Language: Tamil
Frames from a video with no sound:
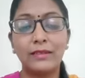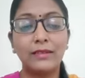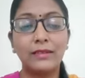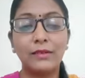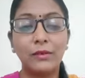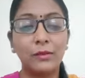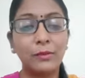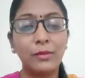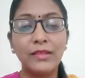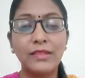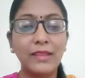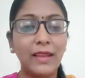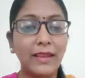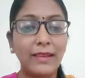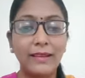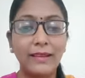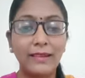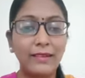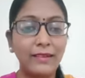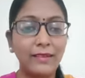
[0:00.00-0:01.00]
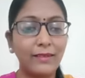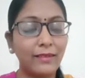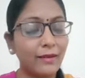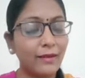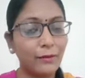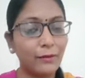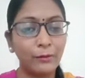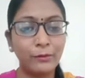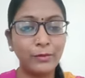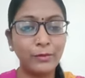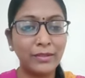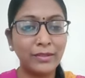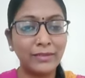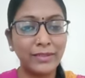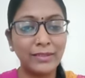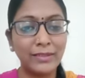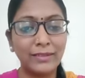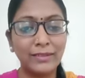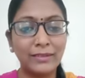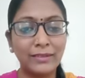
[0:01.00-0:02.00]
ரொம்ப சைல்டிஷாக ரொம்ப
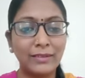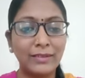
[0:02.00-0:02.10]
வந்து